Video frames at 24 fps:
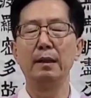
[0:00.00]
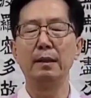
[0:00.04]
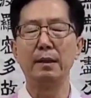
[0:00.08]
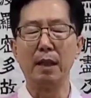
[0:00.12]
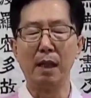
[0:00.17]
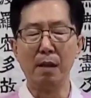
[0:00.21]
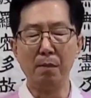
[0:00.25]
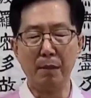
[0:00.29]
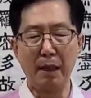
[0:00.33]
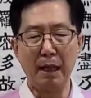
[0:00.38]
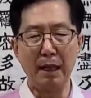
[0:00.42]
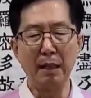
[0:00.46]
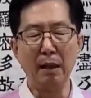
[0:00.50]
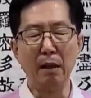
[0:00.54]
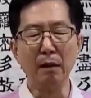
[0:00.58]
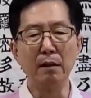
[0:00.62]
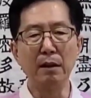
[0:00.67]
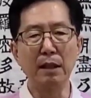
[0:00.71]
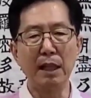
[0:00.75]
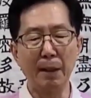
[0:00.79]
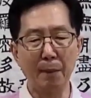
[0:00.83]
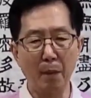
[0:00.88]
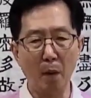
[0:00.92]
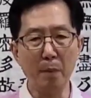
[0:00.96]
정말
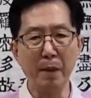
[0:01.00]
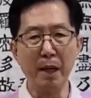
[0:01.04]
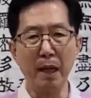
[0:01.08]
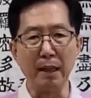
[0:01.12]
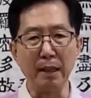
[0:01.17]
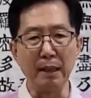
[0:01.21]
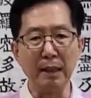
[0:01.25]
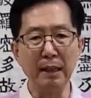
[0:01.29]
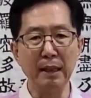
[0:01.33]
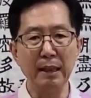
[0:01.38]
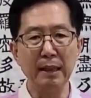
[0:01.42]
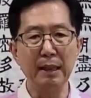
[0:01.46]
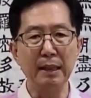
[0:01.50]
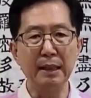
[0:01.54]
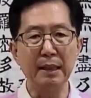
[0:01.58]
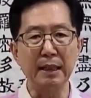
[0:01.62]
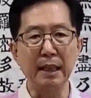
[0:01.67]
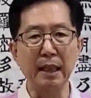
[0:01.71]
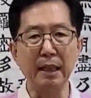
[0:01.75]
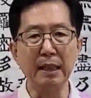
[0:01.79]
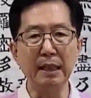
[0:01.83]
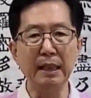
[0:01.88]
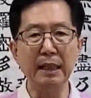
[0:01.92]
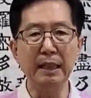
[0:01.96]
어떻게 보면
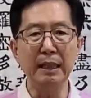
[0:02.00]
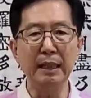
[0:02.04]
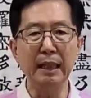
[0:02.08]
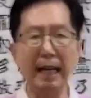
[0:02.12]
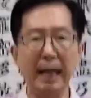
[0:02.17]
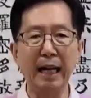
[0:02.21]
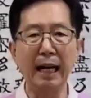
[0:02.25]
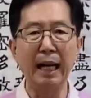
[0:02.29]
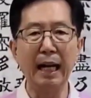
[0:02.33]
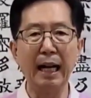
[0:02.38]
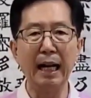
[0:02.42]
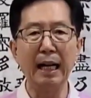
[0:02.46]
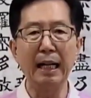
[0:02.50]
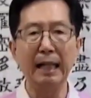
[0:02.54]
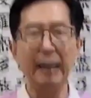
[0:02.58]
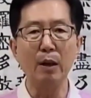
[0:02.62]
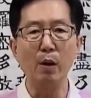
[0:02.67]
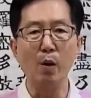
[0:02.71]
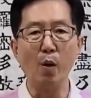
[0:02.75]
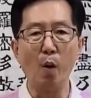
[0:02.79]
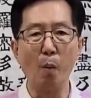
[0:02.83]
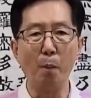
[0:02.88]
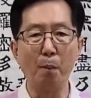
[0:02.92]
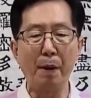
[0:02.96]

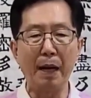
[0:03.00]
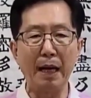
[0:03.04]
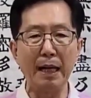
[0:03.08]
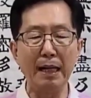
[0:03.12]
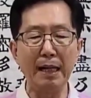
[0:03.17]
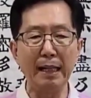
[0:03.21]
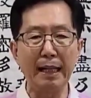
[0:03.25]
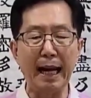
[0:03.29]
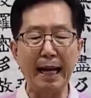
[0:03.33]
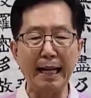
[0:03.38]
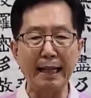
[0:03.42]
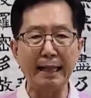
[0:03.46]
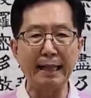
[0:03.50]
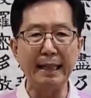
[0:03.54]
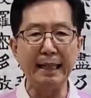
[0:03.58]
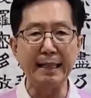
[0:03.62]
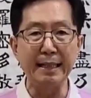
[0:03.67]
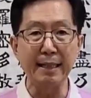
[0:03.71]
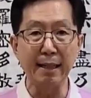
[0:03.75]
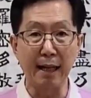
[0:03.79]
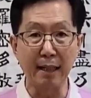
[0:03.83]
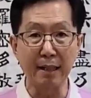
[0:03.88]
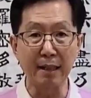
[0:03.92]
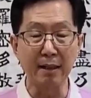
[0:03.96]
저희가 58
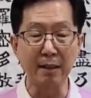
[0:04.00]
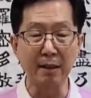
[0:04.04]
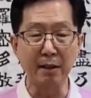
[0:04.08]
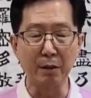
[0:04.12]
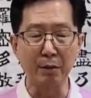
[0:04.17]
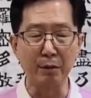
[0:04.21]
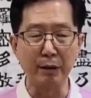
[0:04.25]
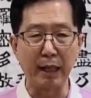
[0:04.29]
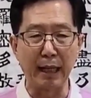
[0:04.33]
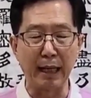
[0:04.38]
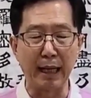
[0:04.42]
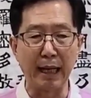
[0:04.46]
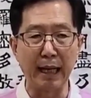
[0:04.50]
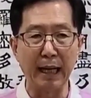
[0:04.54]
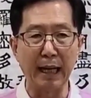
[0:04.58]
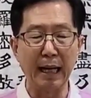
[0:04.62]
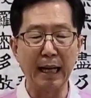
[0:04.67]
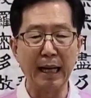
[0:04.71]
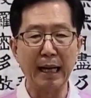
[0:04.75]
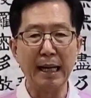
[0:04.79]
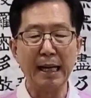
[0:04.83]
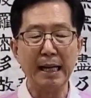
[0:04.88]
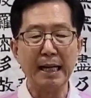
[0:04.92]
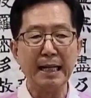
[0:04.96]
개띠 저 같은 경우에
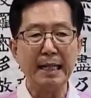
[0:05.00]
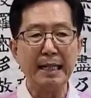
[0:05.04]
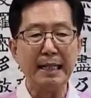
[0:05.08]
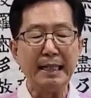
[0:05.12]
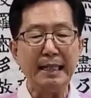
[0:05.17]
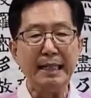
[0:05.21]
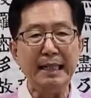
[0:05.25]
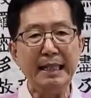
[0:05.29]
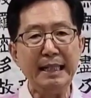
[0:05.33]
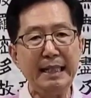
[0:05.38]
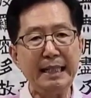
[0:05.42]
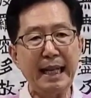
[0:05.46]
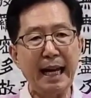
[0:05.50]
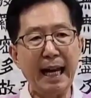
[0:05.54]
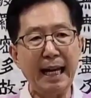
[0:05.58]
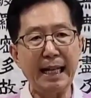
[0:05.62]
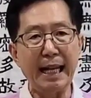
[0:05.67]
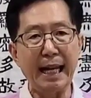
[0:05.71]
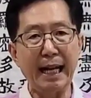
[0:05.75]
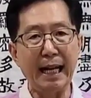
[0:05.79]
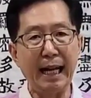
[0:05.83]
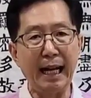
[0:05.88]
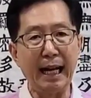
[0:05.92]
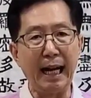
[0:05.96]
이
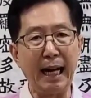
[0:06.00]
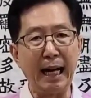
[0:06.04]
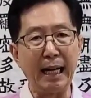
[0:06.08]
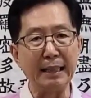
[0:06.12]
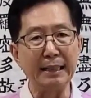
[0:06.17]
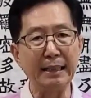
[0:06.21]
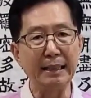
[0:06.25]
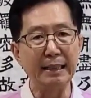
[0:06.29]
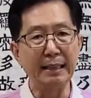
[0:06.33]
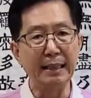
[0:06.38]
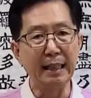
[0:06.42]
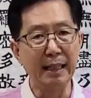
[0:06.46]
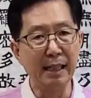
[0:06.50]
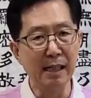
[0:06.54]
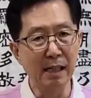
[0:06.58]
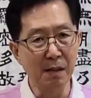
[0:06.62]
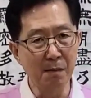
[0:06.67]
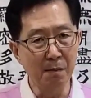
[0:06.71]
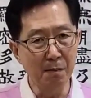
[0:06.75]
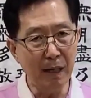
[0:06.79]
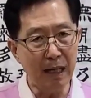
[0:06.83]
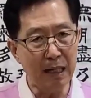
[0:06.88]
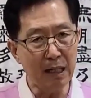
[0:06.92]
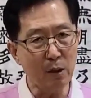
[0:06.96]
세대가
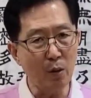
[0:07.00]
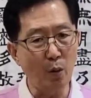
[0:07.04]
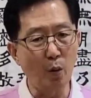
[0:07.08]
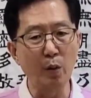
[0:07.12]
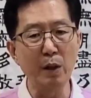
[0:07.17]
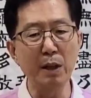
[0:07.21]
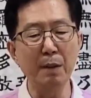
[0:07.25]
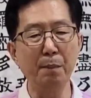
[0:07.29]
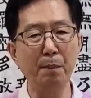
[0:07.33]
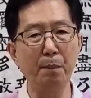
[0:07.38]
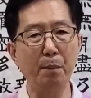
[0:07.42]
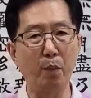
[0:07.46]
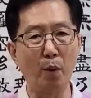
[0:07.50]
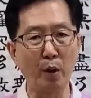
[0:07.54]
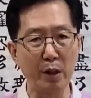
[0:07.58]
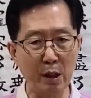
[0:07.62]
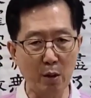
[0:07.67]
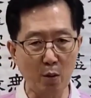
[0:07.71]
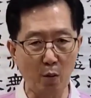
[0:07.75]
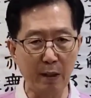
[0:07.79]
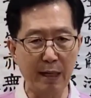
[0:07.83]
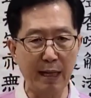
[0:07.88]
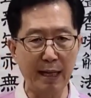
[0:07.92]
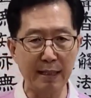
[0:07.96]
정말 고립
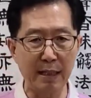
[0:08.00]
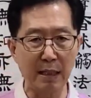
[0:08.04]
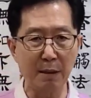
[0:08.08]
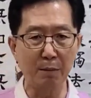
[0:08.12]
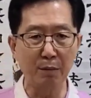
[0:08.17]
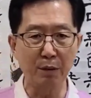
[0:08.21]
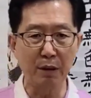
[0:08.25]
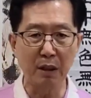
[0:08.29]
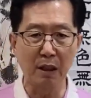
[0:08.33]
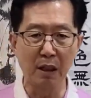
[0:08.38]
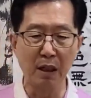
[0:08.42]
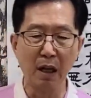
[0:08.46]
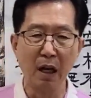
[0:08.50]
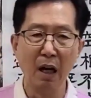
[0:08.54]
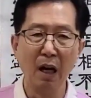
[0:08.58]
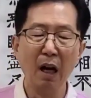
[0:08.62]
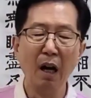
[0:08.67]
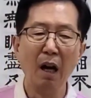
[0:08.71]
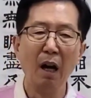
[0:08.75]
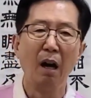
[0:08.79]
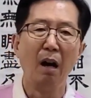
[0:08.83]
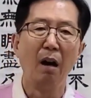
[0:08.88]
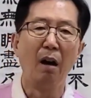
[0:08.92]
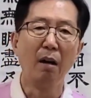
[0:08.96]
보릿고개에서부터
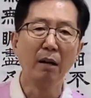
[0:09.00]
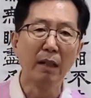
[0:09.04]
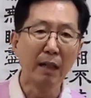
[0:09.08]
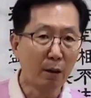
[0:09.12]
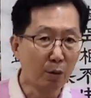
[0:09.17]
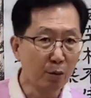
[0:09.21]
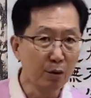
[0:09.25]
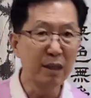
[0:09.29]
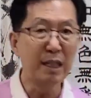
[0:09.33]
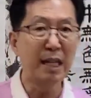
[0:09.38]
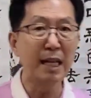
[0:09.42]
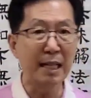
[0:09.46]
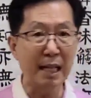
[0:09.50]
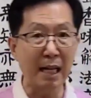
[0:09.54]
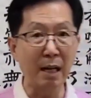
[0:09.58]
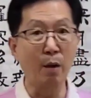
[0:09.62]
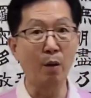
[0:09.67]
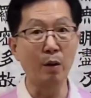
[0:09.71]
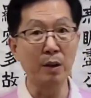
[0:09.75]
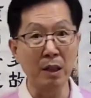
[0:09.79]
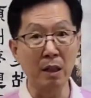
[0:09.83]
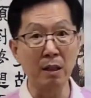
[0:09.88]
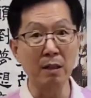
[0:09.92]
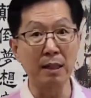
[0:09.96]
어려운
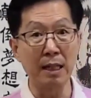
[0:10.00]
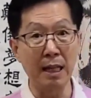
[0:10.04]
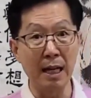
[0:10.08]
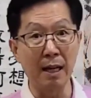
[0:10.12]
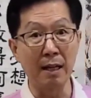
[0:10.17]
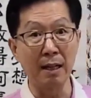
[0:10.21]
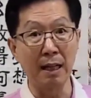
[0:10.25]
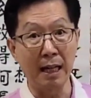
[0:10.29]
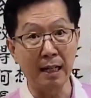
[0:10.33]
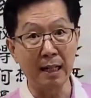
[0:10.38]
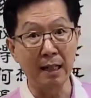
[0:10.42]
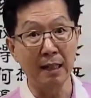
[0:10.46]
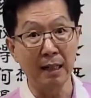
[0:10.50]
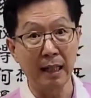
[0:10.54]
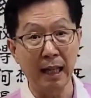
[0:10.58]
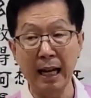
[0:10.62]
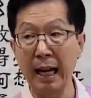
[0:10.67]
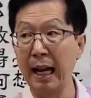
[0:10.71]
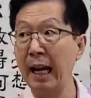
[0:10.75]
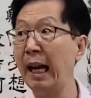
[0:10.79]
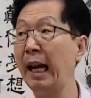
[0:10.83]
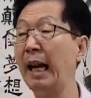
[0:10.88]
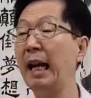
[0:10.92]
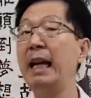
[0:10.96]
세대라고 저는 생각을
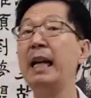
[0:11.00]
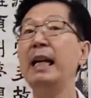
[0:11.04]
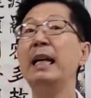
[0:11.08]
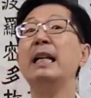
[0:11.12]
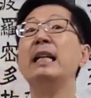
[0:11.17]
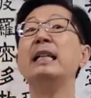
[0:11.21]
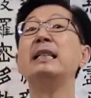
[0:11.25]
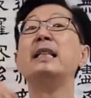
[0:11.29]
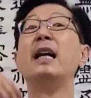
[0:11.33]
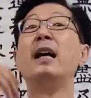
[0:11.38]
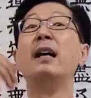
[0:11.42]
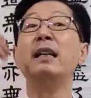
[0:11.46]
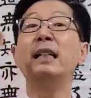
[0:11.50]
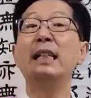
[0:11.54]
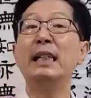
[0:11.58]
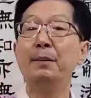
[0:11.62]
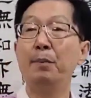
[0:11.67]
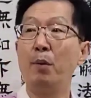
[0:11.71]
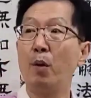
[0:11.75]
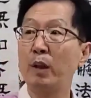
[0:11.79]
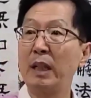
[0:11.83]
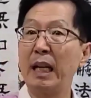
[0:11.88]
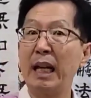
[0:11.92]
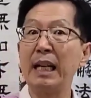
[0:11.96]
하는데
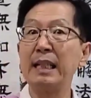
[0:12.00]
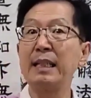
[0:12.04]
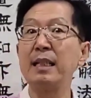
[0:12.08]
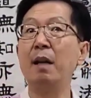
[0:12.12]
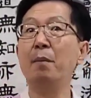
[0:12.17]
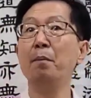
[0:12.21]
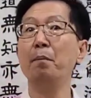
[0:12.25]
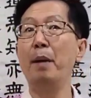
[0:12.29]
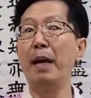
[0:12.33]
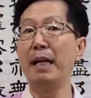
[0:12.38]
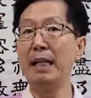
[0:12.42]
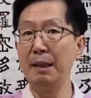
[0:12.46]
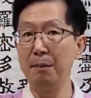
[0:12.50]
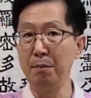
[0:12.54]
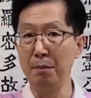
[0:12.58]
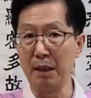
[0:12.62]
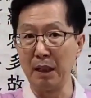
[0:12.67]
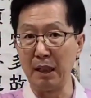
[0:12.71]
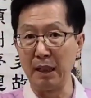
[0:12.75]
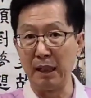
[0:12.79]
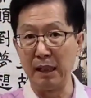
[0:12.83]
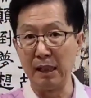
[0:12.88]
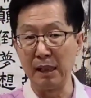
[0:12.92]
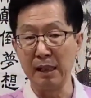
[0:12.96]
저희보다
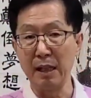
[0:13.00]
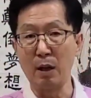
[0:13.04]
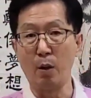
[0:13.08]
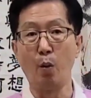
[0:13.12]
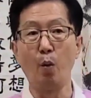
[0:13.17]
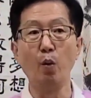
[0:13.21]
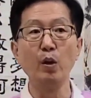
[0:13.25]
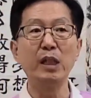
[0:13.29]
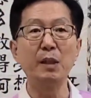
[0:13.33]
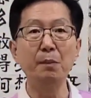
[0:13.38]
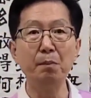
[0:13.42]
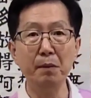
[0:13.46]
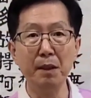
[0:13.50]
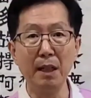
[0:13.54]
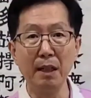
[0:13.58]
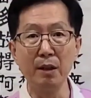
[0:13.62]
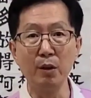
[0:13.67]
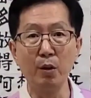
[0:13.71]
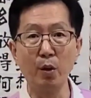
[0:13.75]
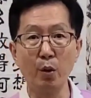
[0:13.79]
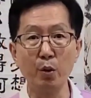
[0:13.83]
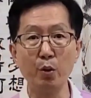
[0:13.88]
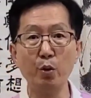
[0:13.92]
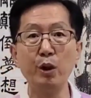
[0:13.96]
선배님들 그러니까
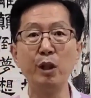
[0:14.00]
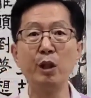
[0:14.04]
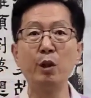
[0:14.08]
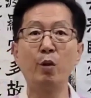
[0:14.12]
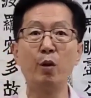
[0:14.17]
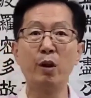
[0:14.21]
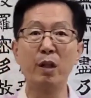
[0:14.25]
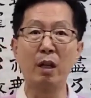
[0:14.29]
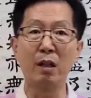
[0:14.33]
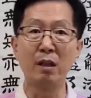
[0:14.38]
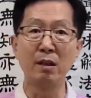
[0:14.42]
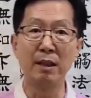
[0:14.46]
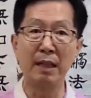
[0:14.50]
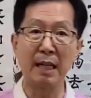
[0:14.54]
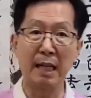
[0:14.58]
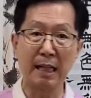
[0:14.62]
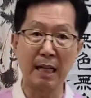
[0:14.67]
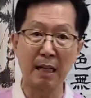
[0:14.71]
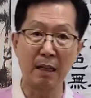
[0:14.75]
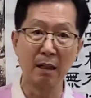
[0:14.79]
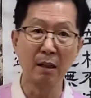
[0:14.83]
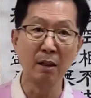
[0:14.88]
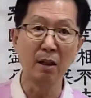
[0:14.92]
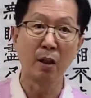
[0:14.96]
50년도 6.25 겪은
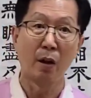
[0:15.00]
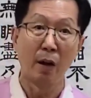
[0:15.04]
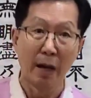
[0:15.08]
세대들은